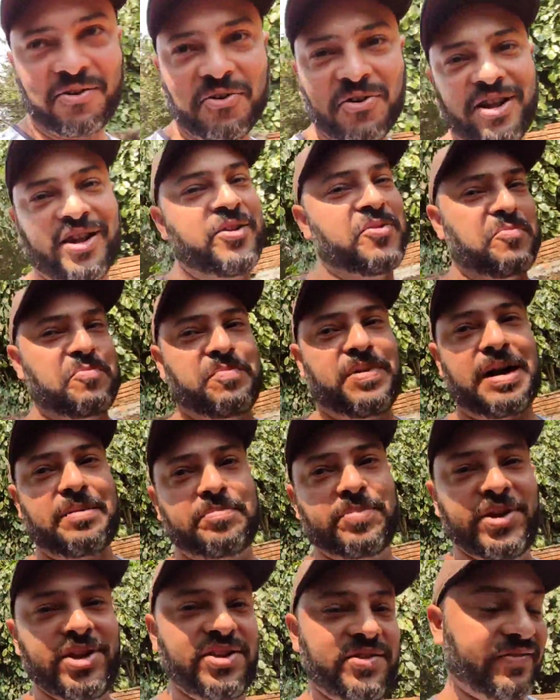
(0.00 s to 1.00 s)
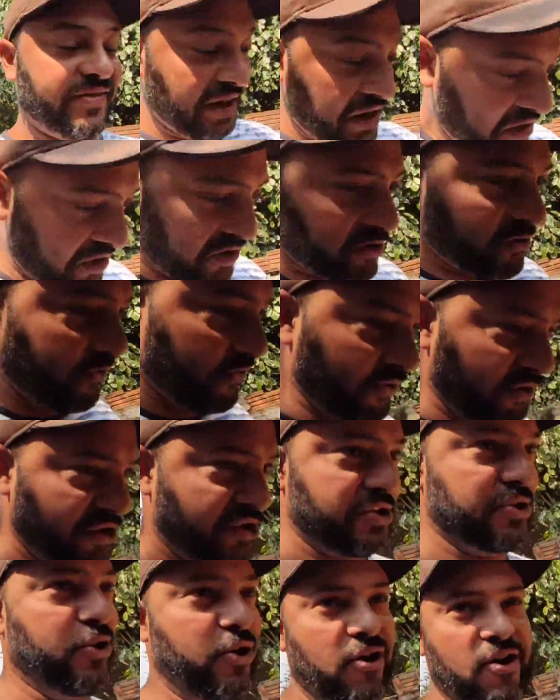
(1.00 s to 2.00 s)
Tá rolando um papo aí de Velozes
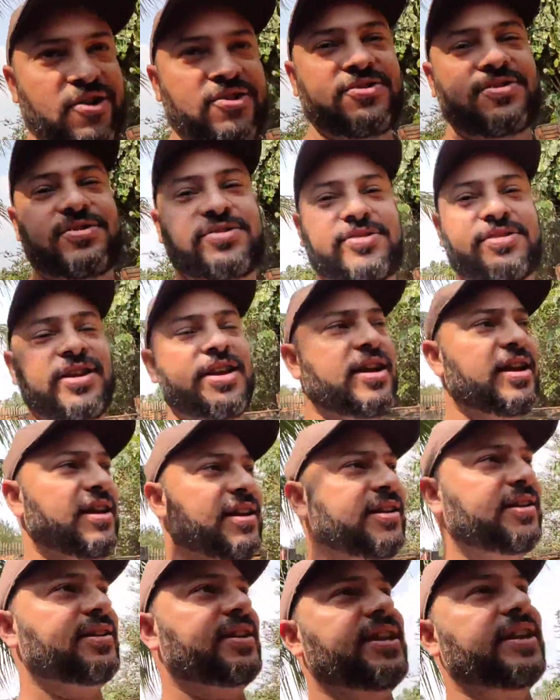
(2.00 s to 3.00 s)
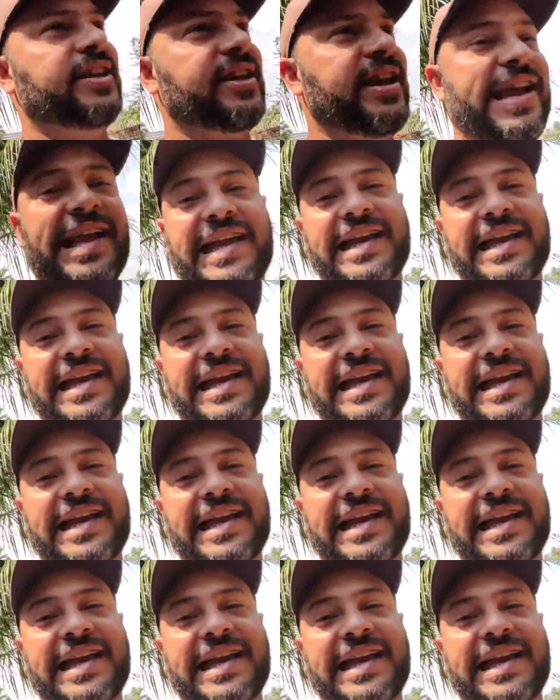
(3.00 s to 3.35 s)
Furiosos, de